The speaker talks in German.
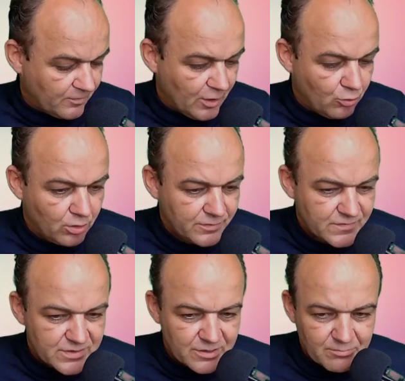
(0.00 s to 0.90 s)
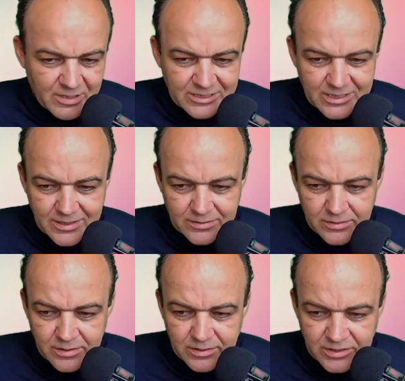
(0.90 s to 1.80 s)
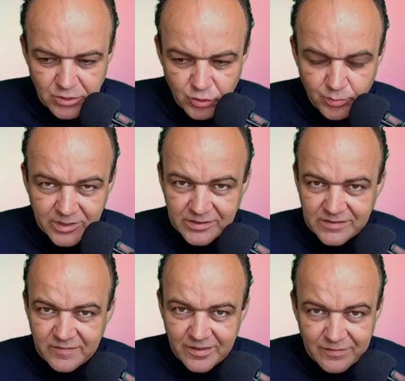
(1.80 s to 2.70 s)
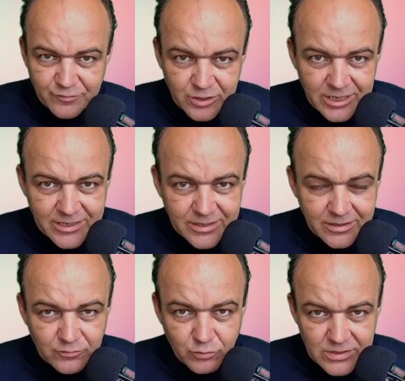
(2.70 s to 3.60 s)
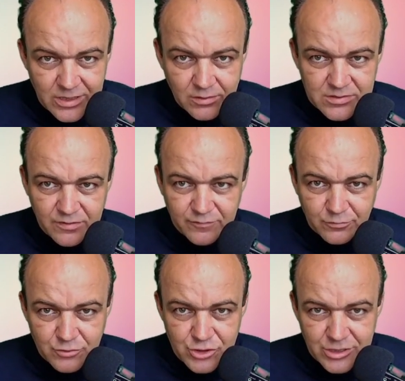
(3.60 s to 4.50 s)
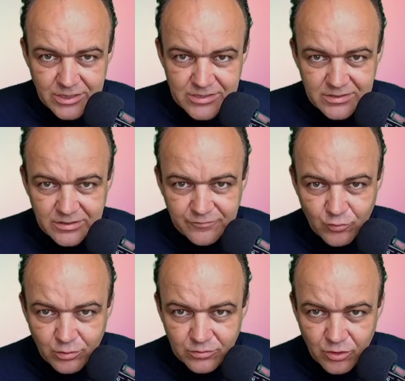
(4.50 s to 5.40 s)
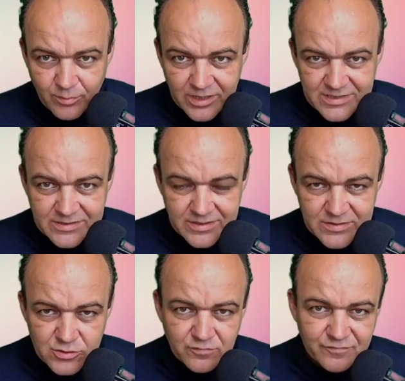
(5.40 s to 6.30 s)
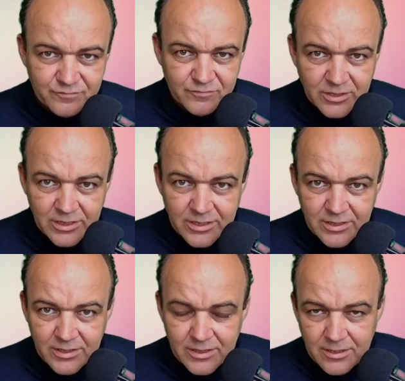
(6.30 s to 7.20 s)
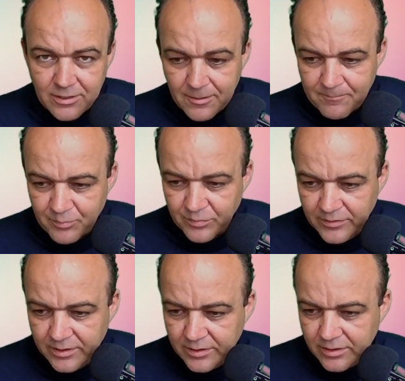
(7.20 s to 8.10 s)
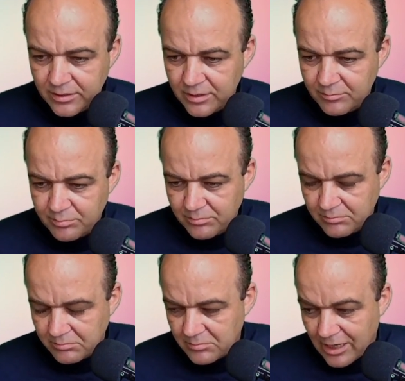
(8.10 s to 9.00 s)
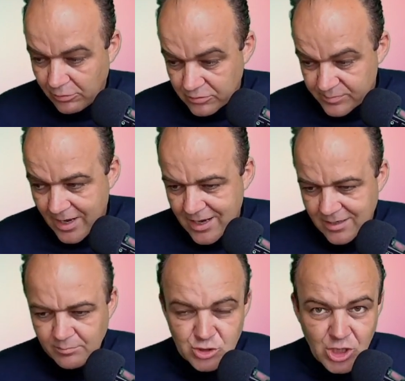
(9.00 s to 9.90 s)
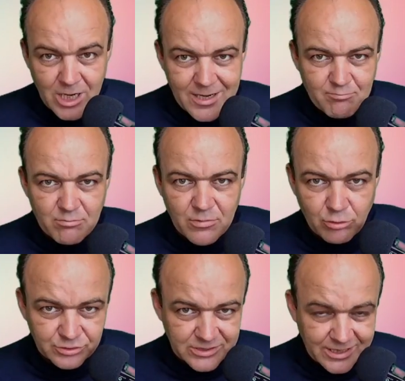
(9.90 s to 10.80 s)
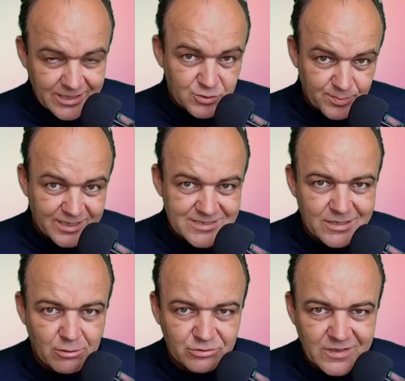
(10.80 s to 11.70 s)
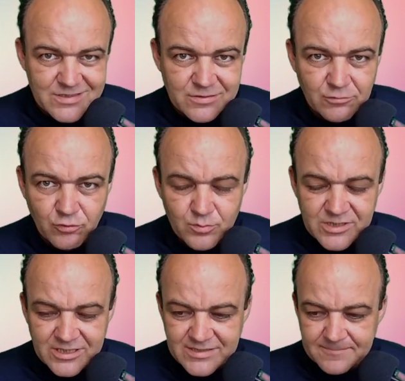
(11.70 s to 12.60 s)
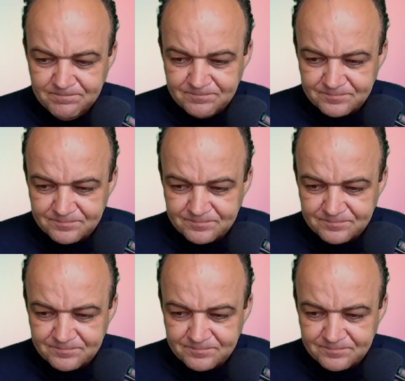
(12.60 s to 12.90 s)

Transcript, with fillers: Und man kann die Hybridität von Lehre durchaus auf unterschiedlichen Niveau- und Komplexitätsstufen ähm, äh, ausmachen, beschreiben und dann entsprechend auch testen und umsetzen.